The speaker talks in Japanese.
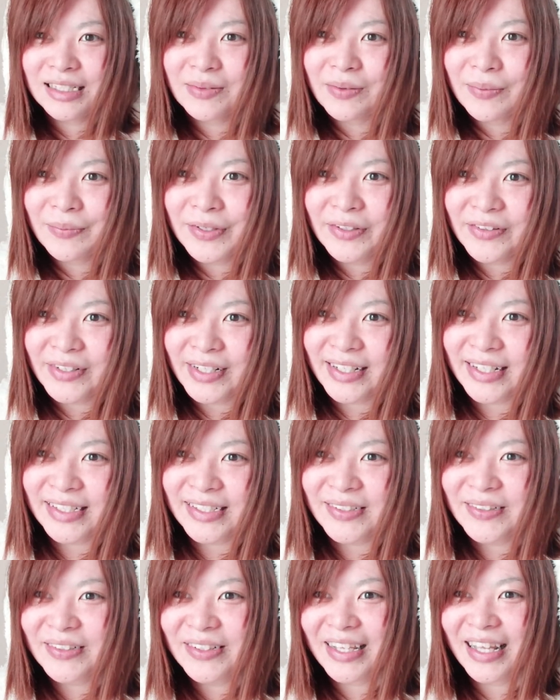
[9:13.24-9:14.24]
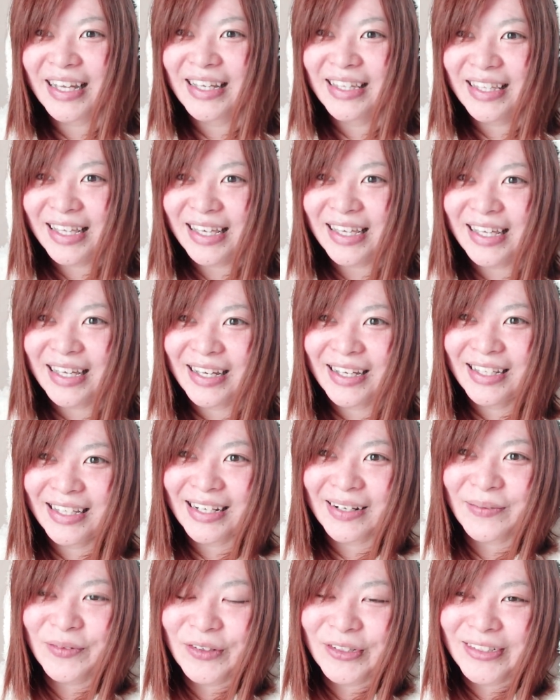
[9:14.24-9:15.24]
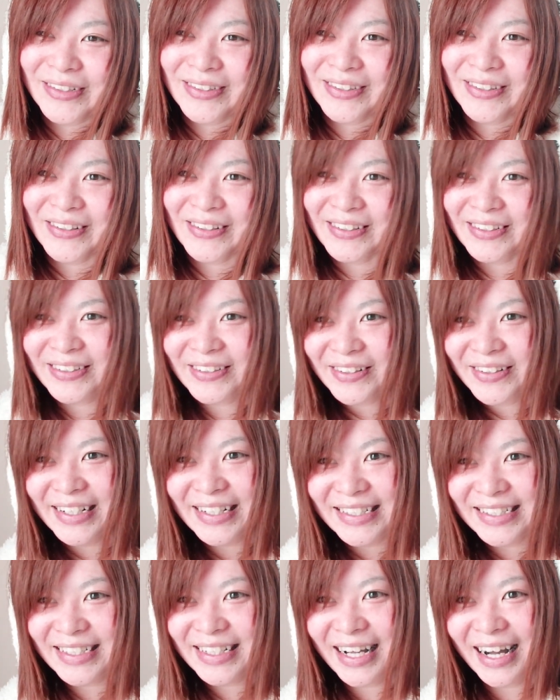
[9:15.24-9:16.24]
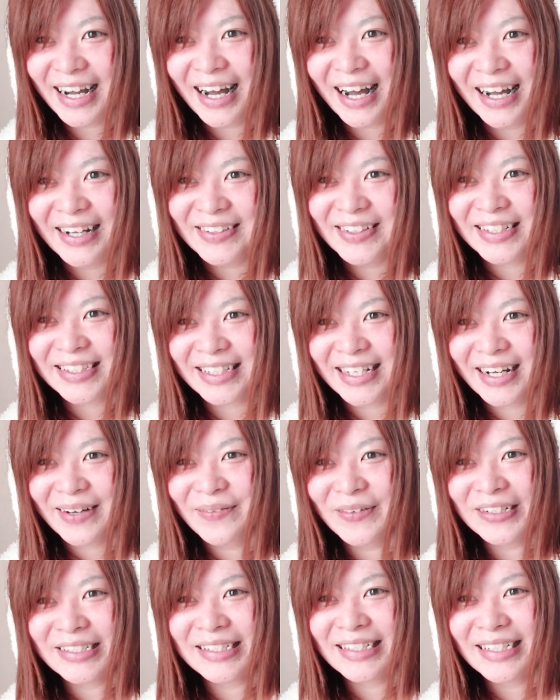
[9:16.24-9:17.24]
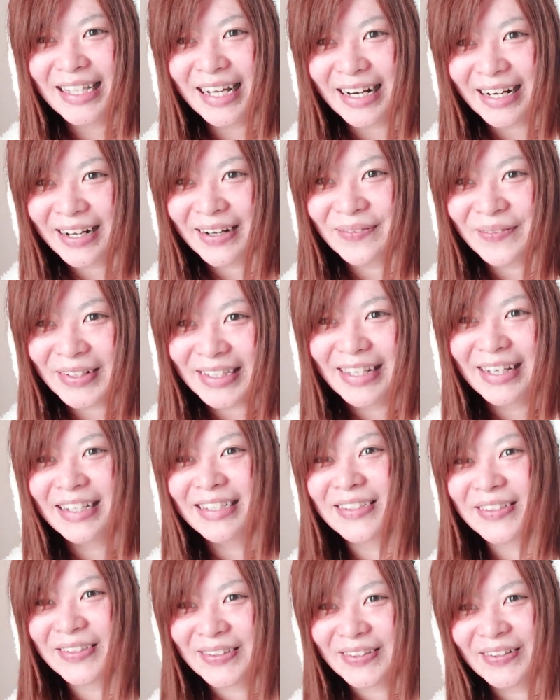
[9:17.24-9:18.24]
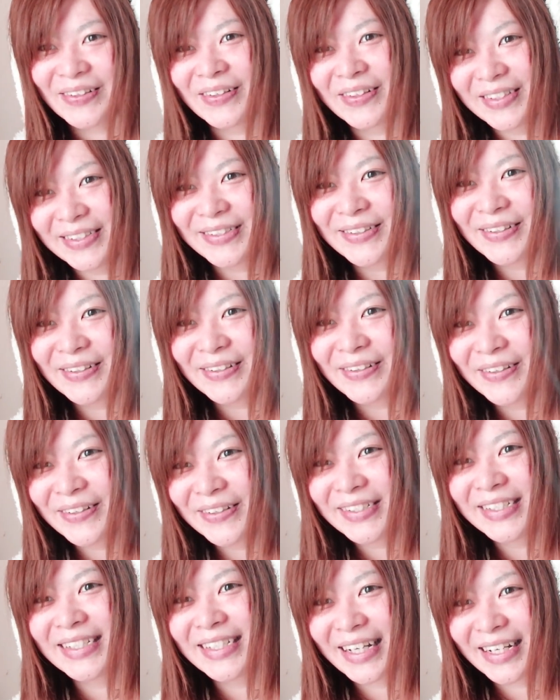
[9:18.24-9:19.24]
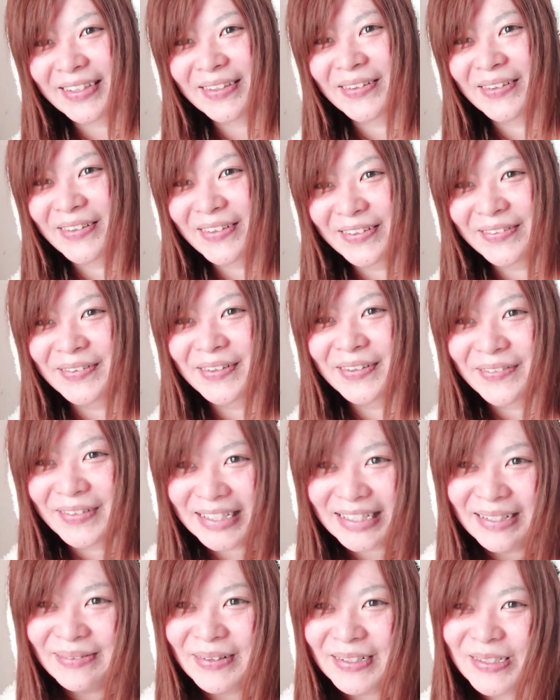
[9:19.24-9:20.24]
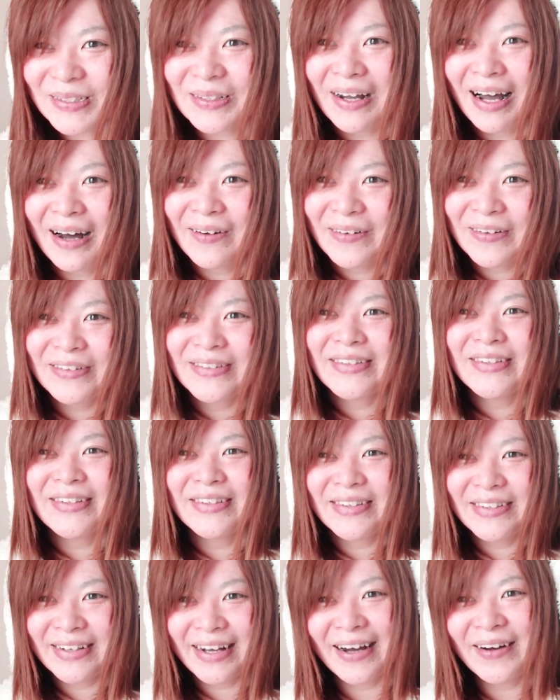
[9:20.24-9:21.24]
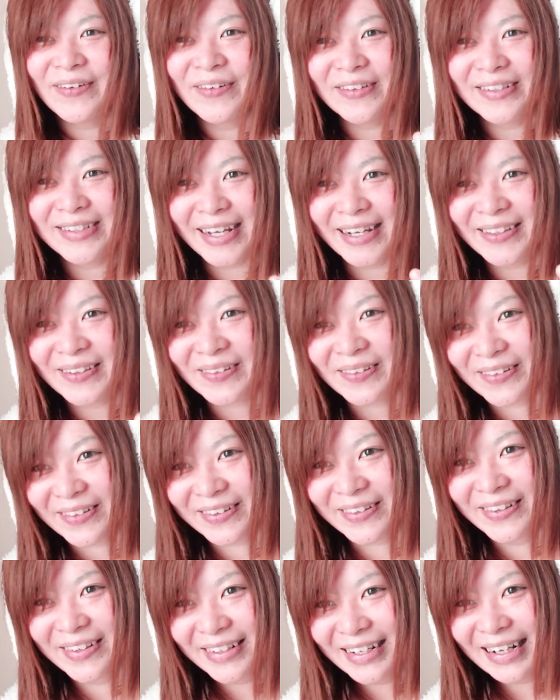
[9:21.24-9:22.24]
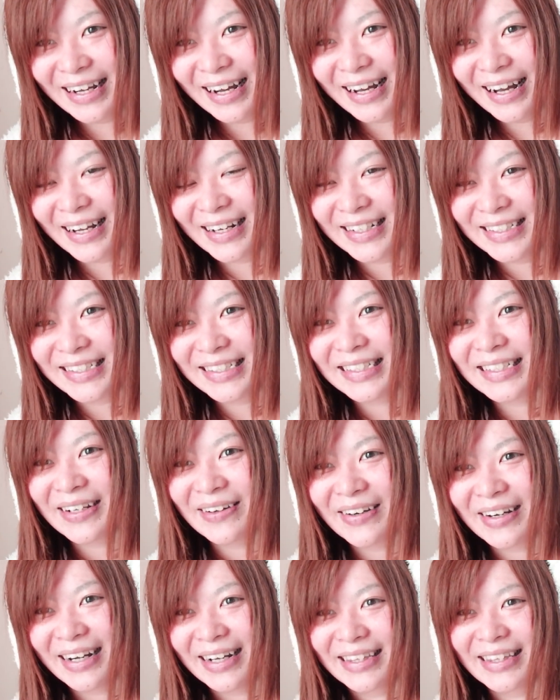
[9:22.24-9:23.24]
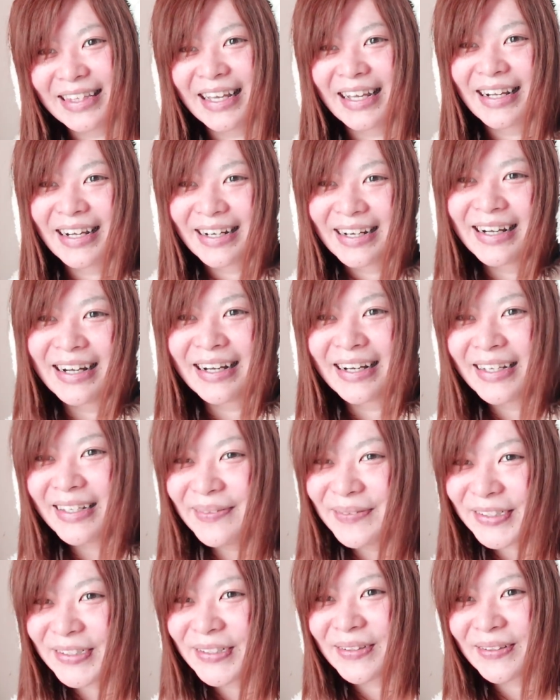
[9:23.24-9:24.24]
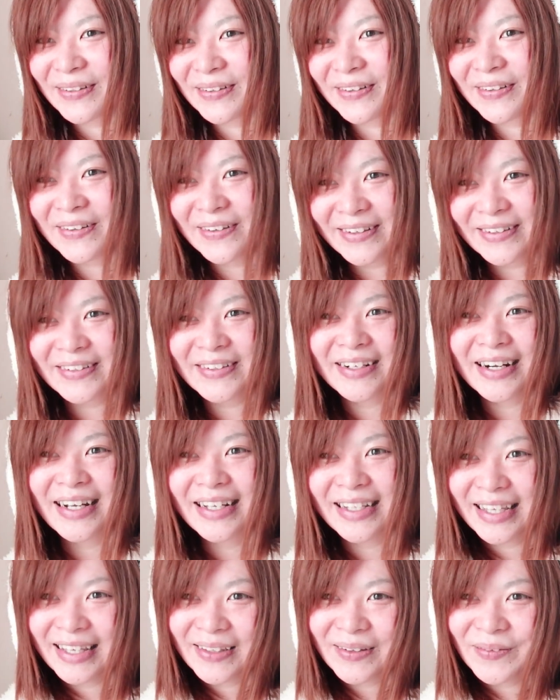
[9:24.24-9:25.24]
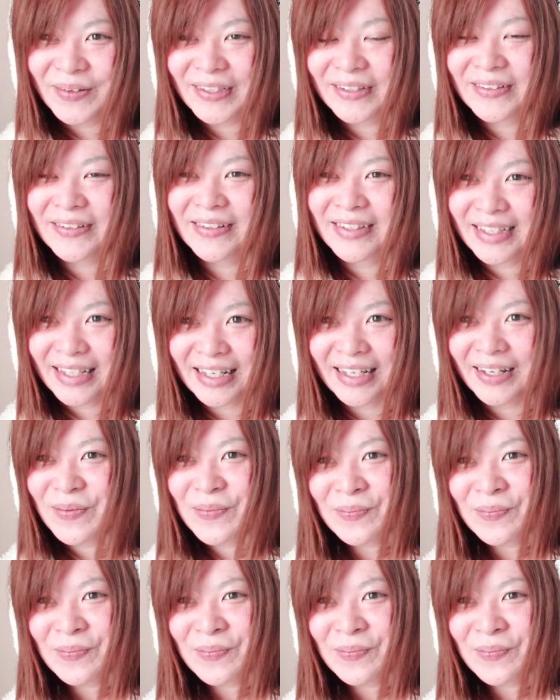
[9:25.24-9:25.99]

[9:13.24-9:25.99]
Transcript: でまあ、ミノ議事堂内でなんかもうちょっと黒歴史があるやつがもしいたらまたちょっと情報欲しいなと思います今ちょっとアホアホサイドの話しか分かんないから今ちょっとこのぐらいで止めとくんで